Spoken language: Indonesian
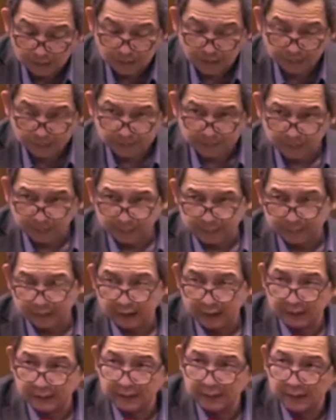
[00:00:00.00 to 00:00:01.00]
tapi saya
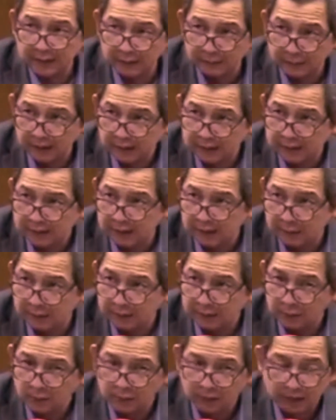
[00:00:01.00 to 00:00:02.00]
percaya saya tidak pernah dendam
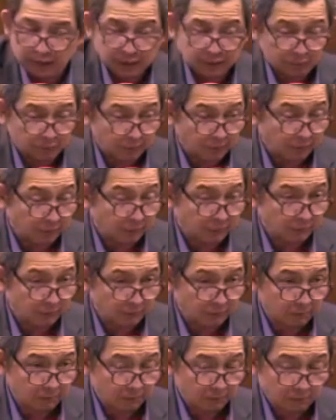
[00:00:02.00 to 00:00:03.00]
dengan orang ini.
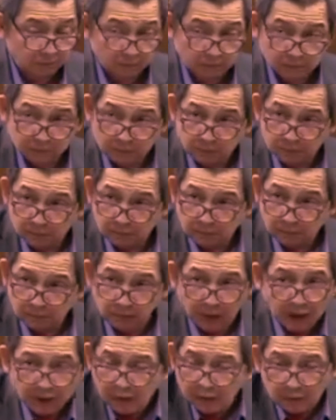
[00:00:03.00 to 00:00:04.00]

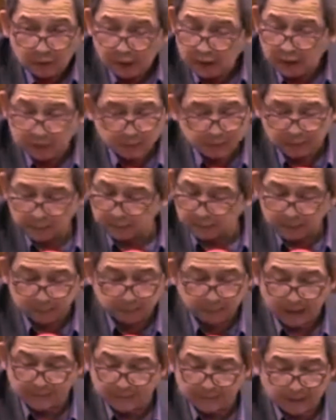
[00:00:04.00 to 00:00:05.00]
Tidak ada orang yang bisa
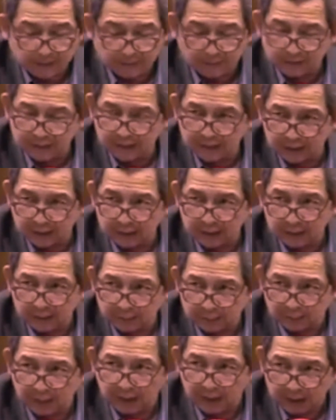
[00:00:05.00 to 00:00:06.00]
melepaskan saya dari
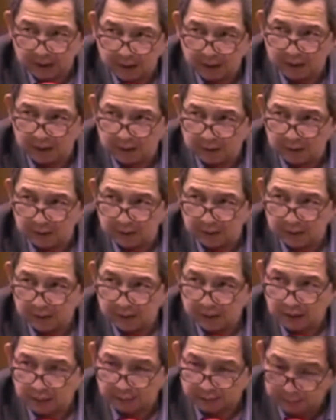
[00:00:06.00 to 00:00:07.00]
jebakan ini.
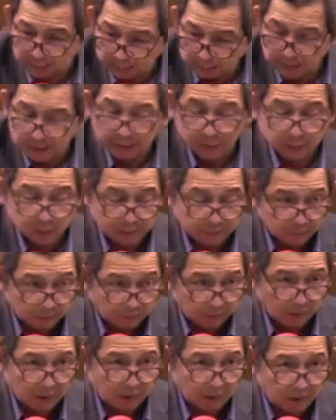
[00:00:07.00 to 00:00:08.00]
Tapi saya beritahu buat
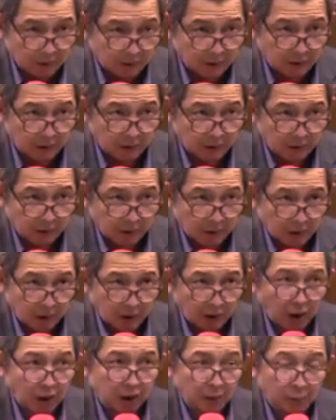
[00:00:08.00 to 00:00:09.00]
saudara hari ini,
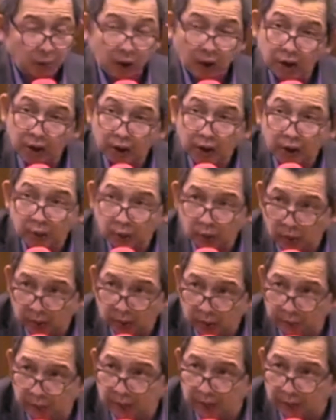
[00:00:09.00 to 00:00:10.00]
Allah Allah yang
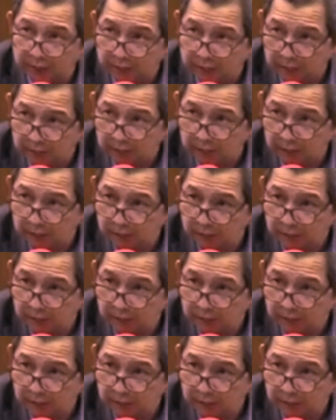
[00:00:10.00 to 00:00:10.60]
luar biasa